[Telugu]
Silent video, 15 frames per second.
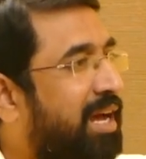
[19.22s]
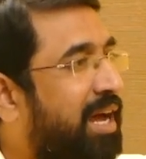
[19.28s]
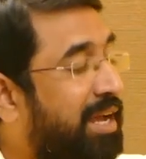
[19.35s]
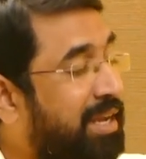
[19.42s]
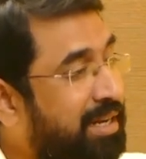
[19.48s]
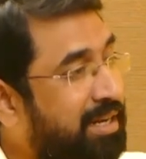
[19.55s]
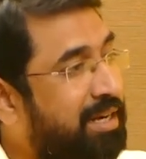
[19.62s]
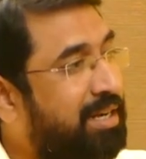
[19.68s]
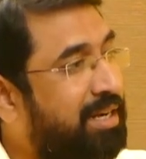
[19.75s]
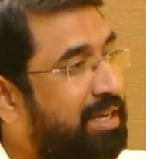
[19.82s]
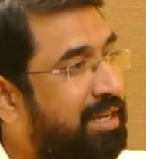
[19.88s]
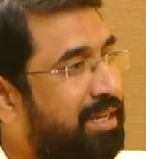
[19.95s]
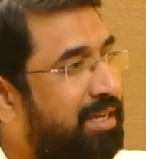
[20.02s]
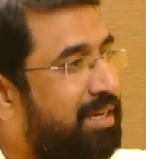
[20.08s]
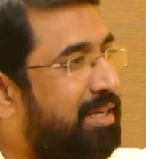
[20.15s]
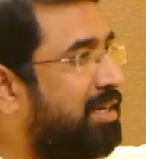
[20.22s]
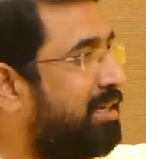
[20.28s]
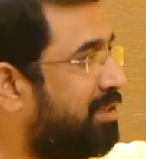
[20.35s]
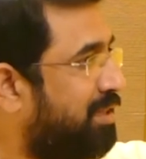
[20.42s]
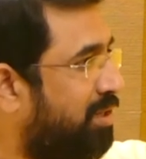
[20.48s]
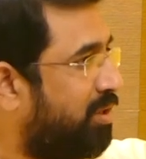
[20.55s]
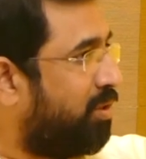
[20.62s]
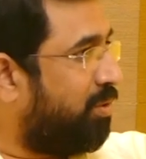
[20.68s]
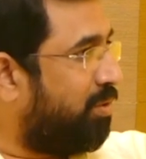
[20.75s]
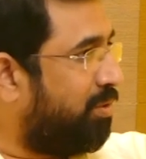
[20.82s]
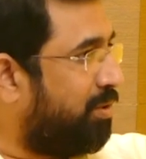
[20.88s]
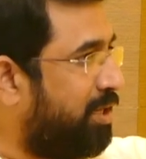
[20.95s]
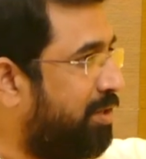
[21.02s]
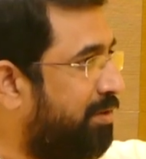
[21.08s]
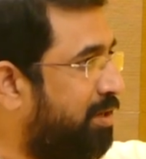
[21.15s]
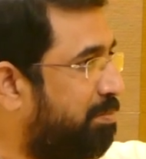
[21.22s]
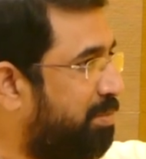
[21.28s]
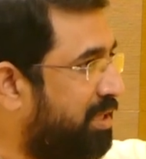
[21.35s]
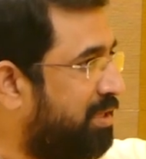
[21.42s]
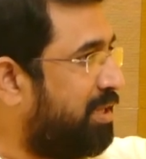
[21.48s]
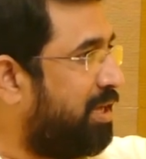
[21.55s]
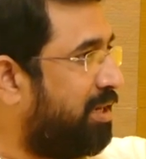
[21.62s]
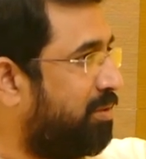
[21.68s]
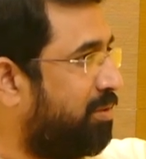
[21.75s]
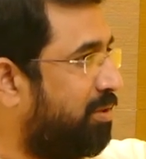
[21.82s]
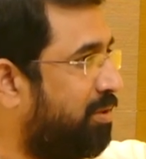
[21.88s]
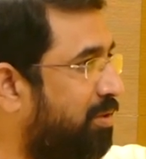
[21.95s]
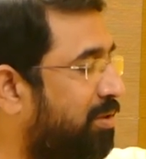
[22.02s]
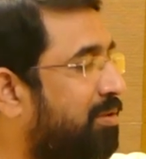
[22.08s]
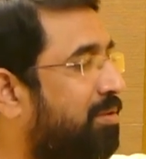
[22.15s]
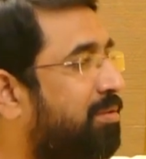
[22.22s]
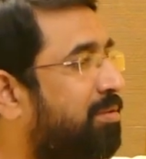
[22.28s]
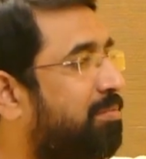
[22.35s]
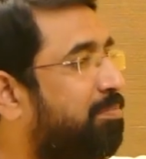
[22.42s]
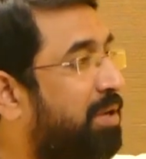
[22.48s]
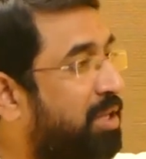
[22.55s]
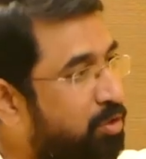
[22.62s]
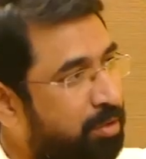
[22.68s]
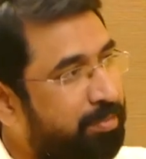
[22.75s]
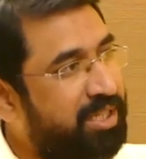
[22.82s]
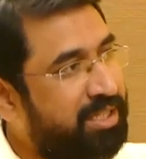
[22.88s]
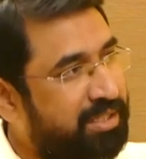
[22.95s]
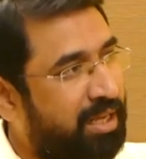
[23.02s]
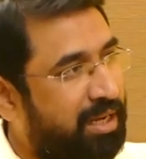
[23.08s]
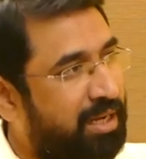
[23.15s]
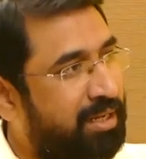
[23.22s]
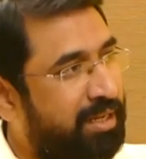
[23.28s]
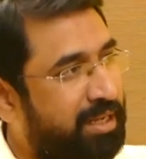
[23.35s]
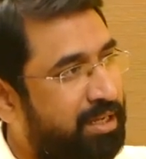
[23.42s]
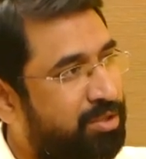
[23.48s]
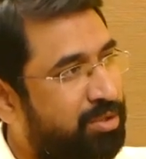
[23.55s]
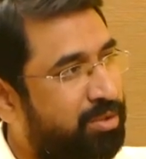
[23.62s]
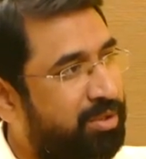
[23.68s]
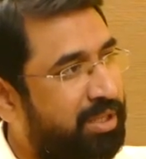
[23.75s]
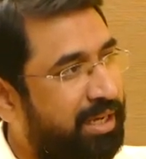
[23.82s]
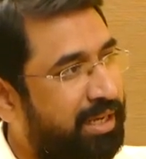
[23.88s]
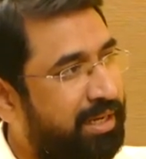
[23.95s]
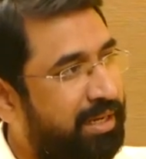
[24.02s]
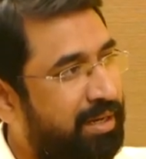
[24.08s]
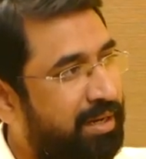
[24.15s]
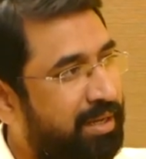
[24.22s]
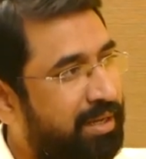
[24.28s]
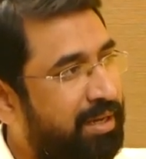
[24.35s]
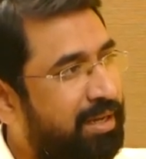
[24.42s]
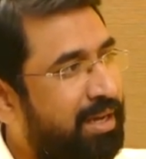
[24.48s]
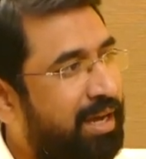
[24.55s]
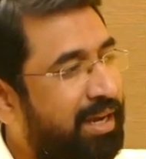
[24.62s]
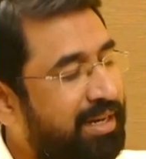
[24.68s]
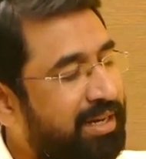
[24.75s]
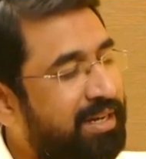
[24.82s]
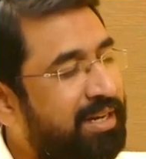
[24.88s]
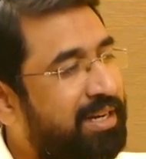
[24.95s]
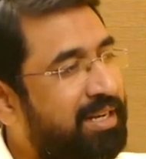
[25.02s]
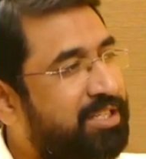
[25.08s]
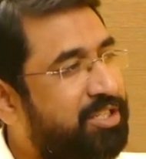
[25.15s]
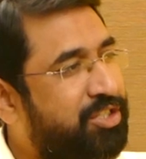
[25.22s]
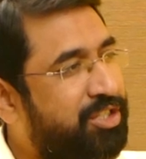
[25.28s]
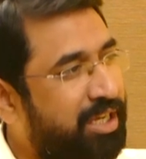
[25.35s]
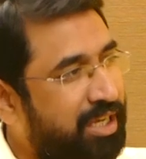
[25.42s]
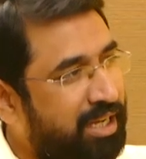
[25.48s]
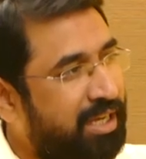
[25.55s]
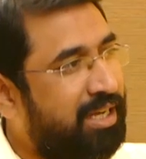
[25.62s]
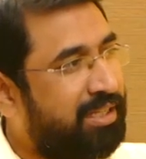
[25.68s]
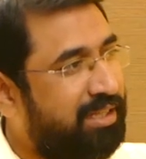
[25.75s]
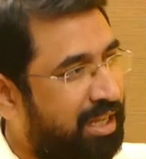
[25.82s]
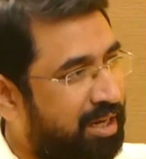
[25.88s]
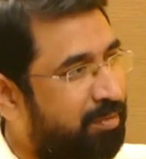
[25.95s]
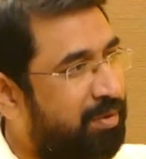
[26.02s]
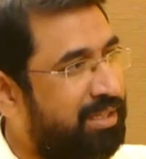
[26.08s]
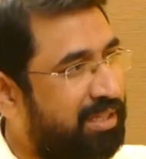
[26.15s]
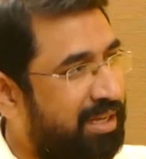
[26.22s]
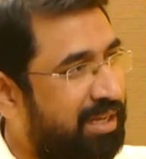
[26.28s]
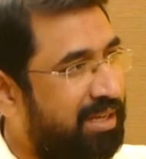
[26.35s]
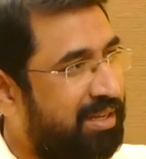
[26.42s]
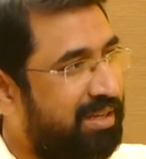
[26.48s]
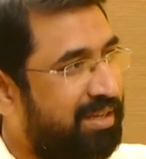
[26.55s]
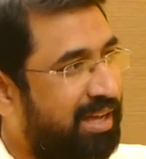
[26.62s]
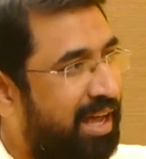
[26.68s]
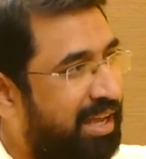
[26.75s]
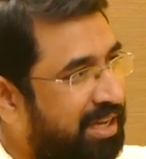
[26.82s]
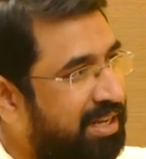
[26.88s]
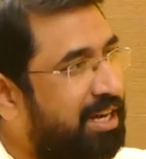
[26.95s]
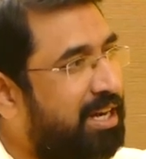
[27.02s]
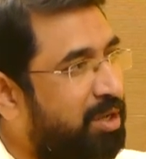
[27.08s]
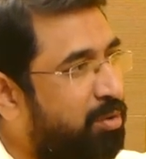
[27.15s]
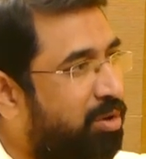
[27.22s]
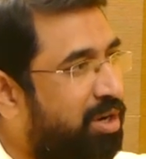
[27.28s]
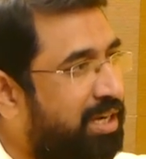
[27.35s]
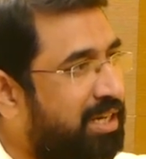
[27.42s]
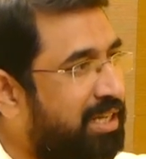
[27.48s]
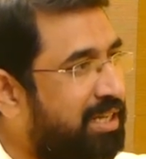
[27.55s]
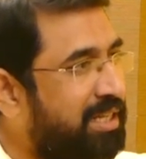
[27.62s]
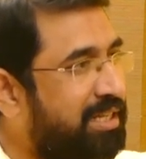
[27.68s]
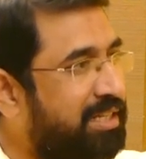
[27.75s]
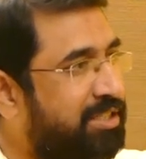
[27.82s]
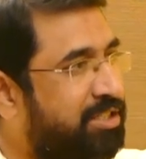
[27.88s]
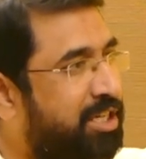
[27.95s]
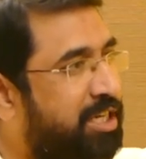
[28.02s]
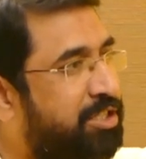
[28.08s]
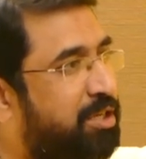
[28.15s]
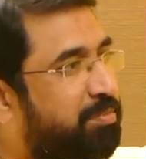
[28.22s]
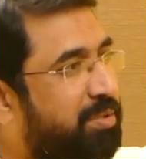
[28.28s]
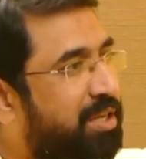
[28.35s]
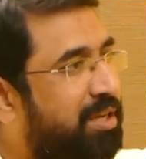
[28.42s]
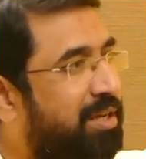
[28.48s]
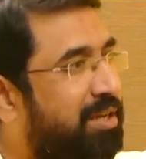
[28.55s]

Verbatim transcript: ఐఎన్ఎల్డి గతంలో రెండు వేల పద్నాలుగులో పంతొమ్మిది స్థానాలను గెలుచుకుంది ఐఎన్ఎల్డి ఐఎన్ఎల్డి చీలిక తర్వాత ఐఎన్ఎల్డి ఒకటి జేజేపీ